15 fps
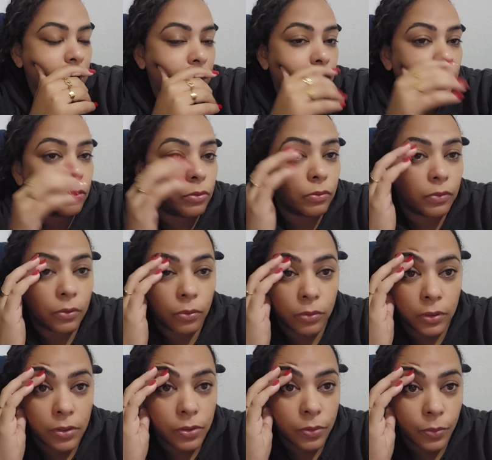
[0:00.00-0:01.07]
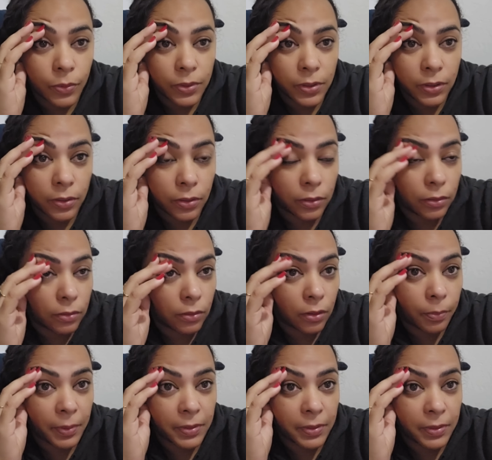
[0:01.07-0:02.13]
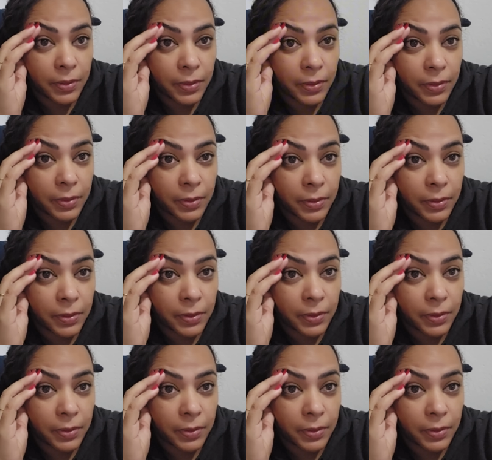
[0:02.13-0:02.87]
Agora eu tô vendo outras coisas aqui, ó. Tô toda passando uma coisa atrás da